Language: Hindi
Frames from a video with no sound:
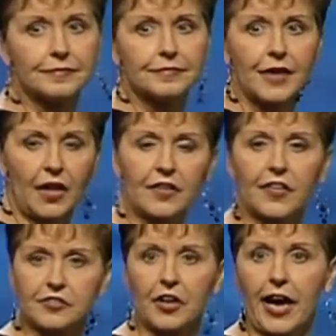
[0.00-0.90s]
बयान
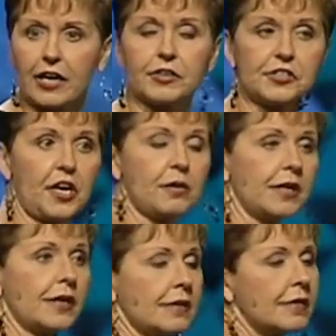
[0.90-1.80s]
है और सही बयान
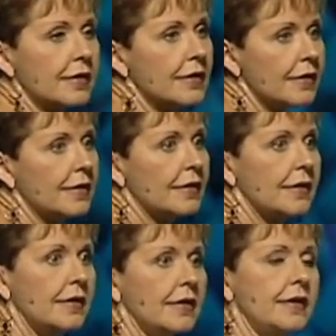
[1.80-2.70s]
भी है
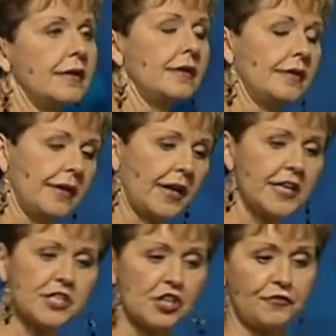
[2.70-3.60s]
अगर
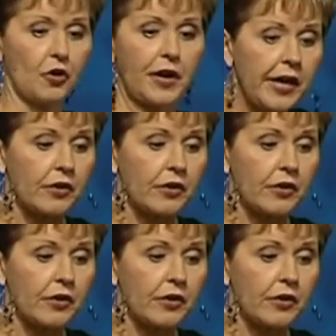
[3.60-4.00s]
आप अनजान हैं